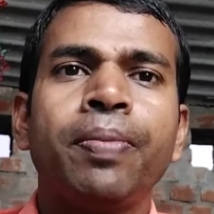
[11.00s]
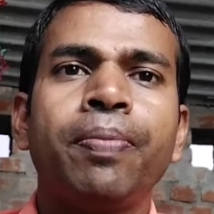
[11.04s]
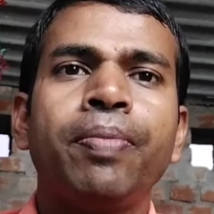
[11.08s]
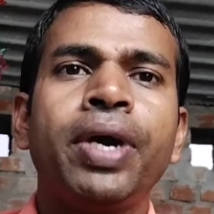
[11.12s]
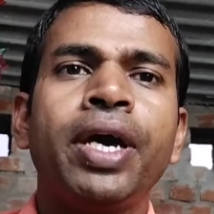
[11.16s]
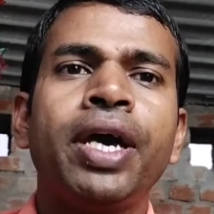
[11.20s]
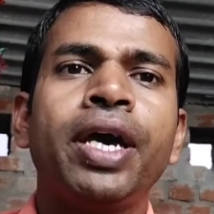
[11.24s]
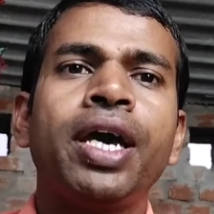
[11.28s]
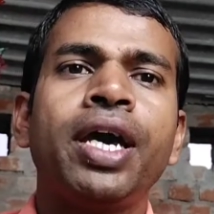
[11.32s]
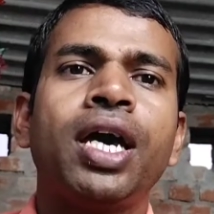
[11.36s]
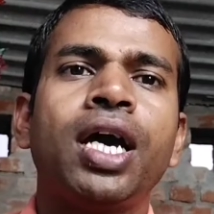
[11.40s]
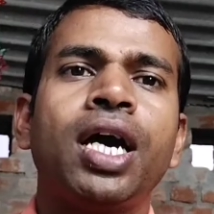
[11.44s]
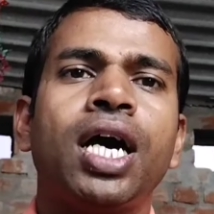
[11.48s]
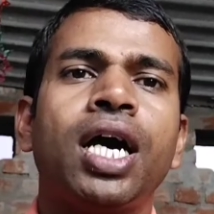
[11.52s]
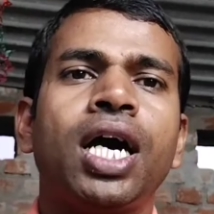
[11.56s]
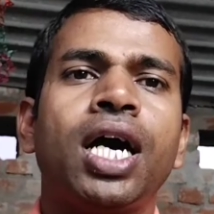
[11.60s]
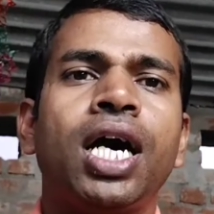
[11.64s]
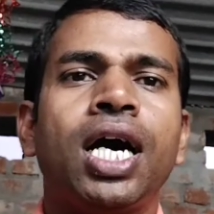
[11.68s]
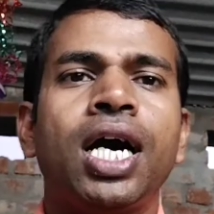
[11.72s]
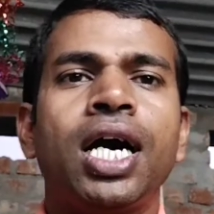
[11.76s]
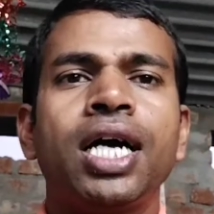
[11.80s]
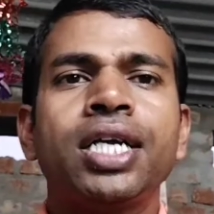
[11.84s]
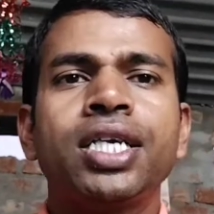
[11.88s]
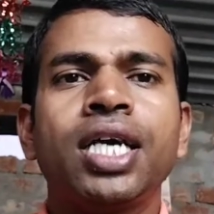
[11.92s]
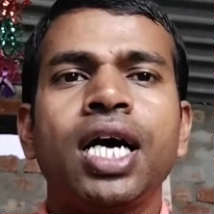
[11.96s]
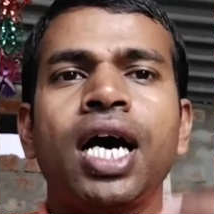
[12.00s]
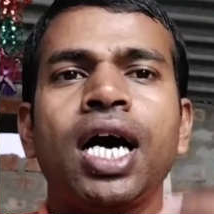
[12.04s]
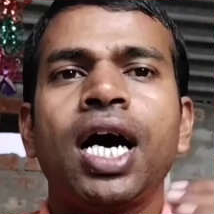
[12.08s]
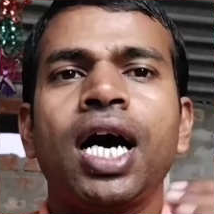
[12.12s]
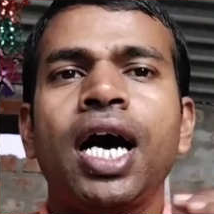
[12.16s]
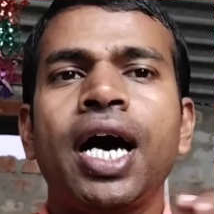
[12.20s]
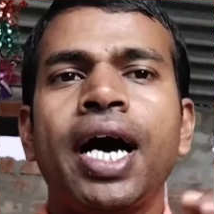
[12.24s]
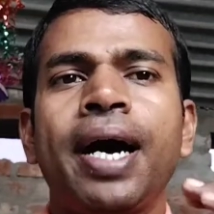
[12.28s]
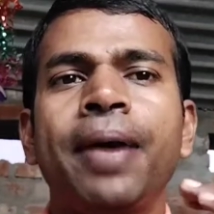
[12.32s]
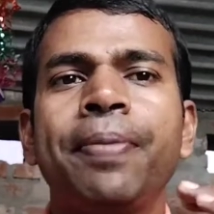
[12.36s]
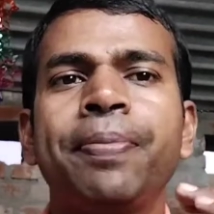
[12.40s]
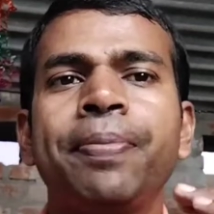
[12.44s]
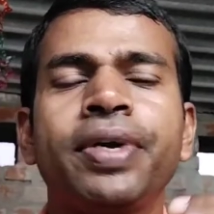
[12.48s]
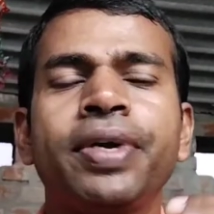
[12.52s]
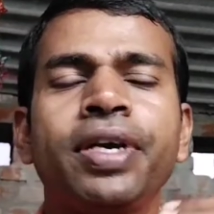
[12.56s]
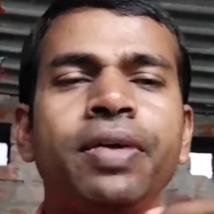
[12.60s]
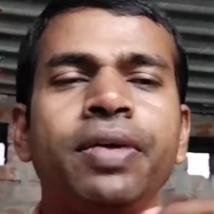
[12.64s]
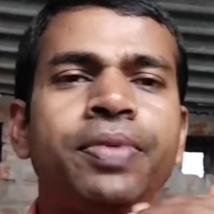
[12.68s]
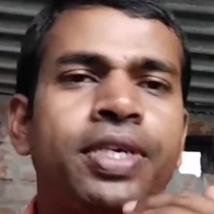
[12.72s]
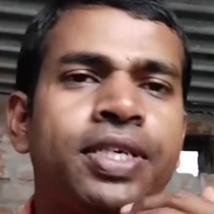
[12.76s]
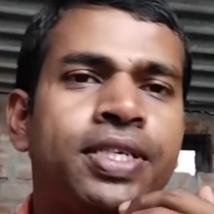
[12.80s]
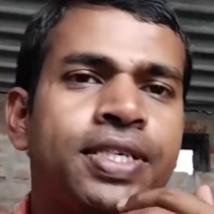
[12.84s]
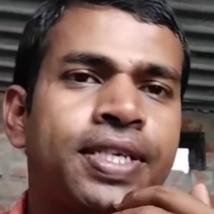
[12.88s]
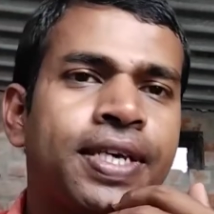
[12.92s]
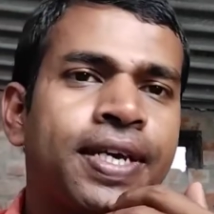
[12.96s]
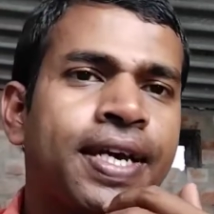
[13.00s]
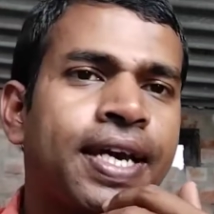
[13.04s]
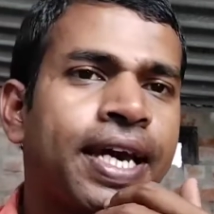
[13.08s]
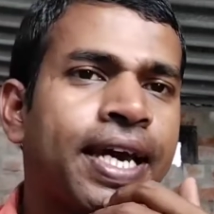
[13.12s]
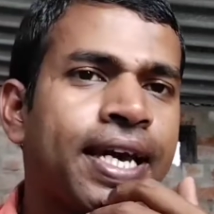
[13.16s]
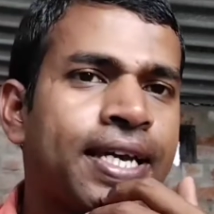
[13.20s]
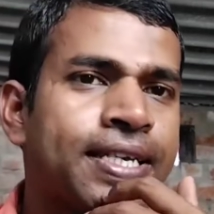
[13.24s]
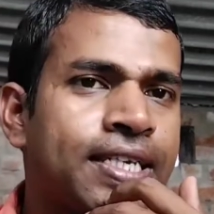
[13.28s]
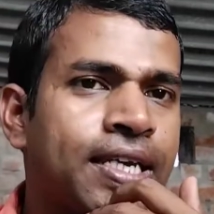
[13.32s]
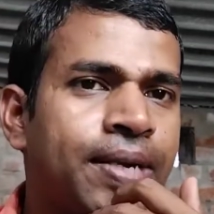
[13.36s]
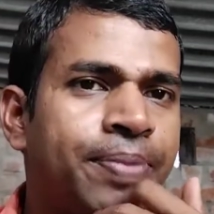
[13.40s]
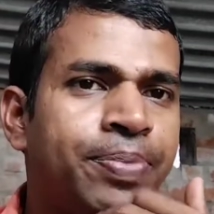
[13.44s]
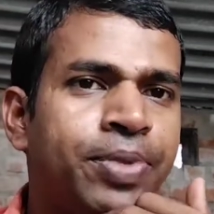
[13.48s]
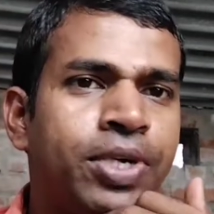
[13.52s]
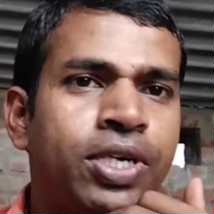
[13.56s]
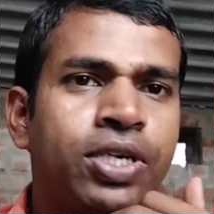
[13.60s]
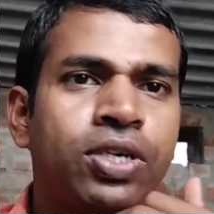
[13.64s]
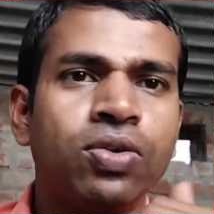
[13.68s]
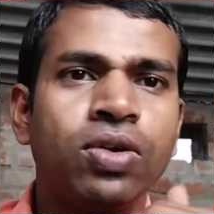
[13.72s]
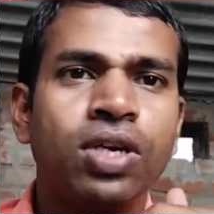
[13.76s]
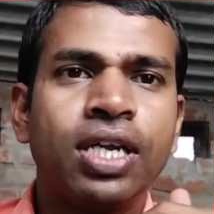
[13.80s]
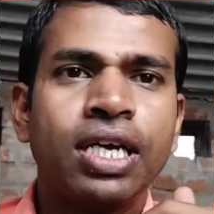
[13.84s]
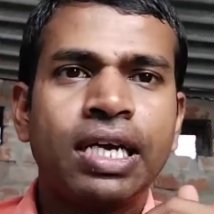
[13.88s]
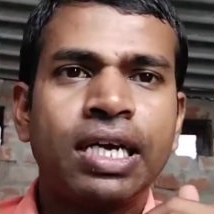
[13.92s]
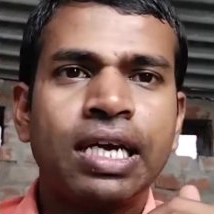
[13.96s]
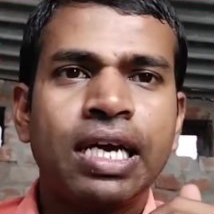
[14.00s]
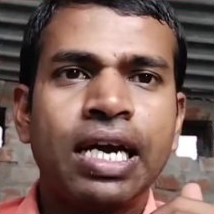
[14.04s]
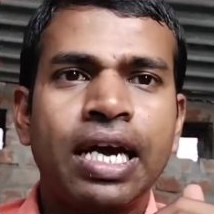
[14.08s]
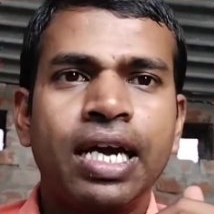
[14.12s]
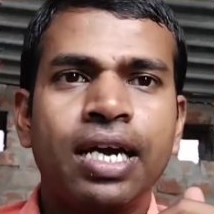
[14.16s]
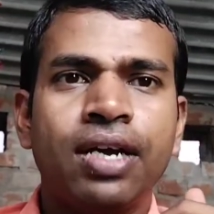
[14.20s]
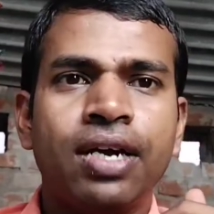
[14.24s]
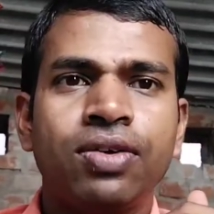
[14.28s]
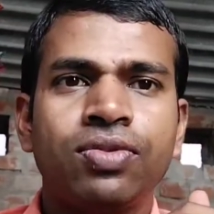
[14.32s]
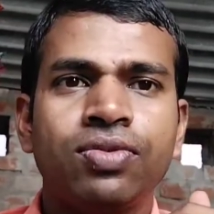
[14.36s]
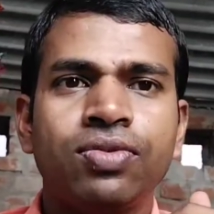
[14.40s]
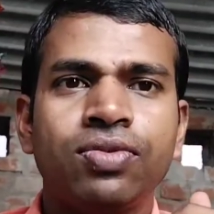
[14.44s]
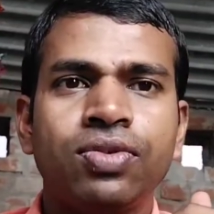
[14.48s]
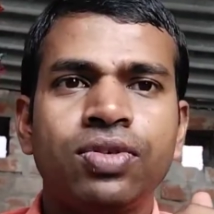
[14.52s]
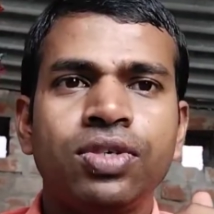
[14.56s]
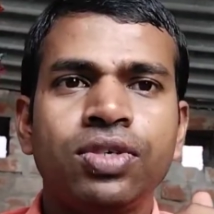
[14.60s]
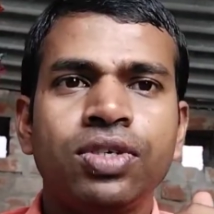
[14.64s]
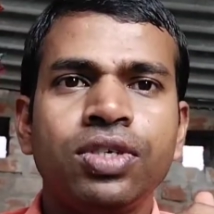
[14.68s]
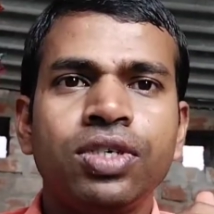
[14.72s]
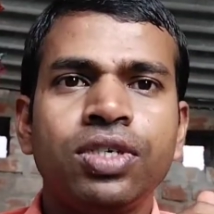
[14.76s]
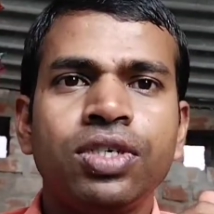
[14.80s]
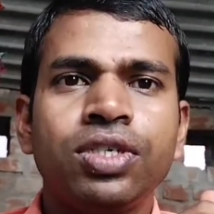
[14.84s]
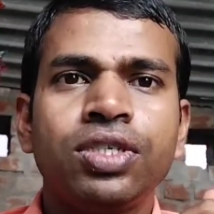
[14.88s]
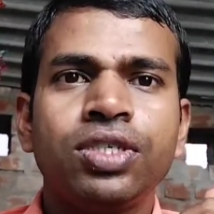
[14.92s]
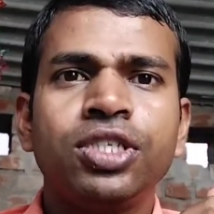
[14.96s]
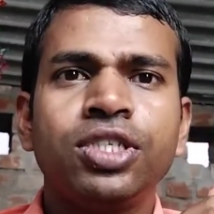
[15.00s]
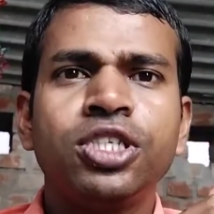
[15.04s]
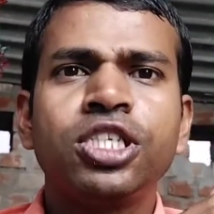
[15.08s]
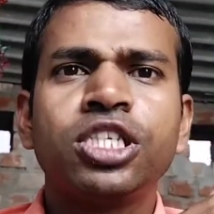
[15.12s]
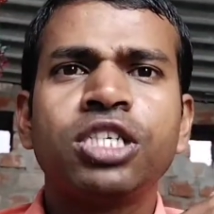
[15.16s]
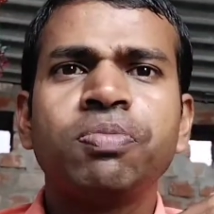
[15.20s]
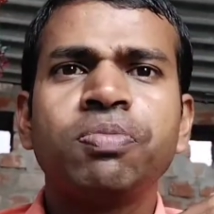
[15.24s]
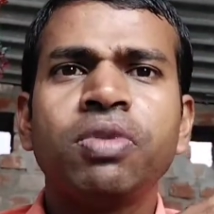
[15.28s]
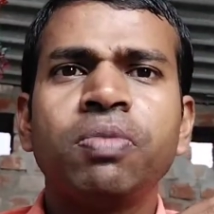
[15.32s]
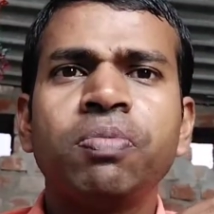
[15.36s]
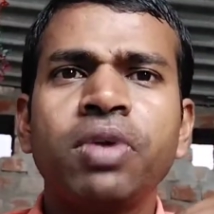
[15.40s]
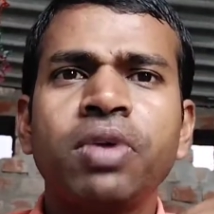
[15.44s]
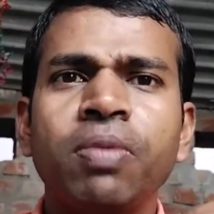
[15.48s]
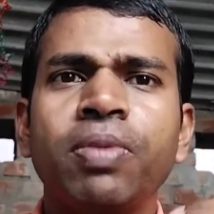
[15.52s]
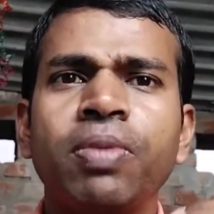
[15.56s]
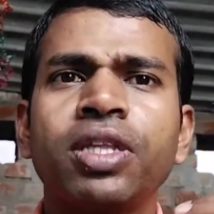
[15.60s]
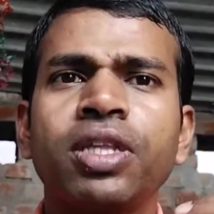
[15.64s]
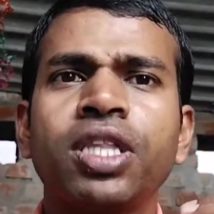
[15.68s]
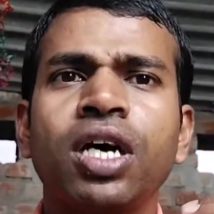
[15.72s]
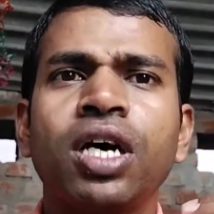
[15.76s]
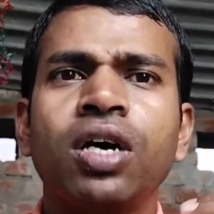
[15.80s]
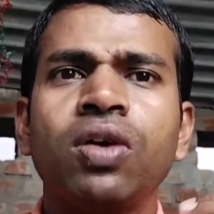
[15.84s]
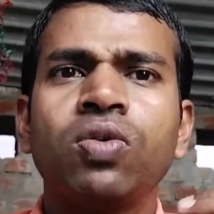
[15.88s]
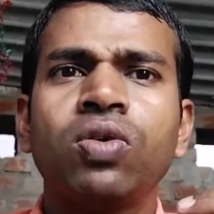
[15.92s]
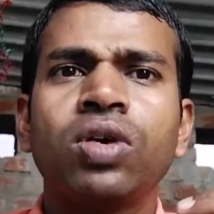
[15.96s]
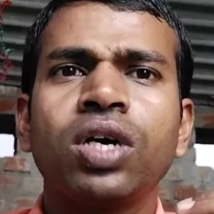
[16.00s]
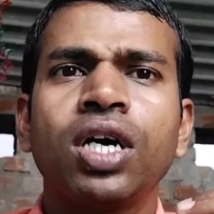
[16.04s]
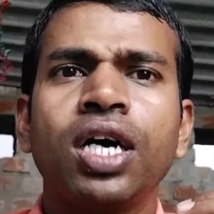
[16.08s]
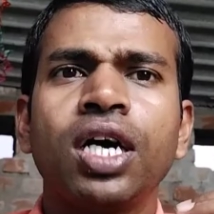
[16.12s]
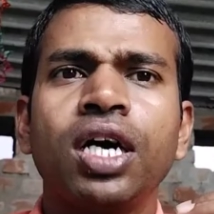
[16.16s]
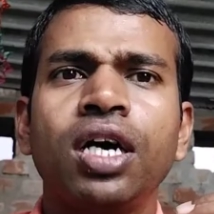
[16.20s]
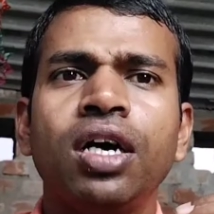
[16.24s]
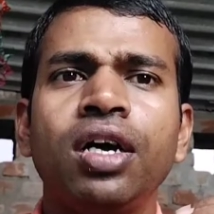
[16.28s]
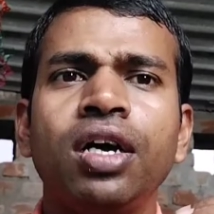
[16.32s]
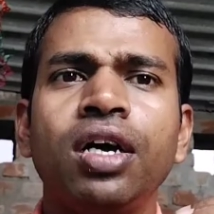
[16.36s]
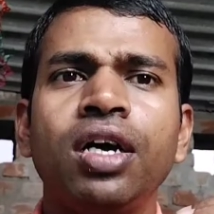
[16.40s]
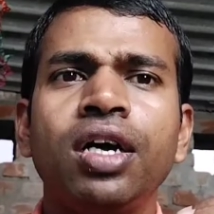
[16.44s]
मैं आज आपके बीच एक ऐसा वीडियो लेके आया हूं जिसमें मैं बताऊंगा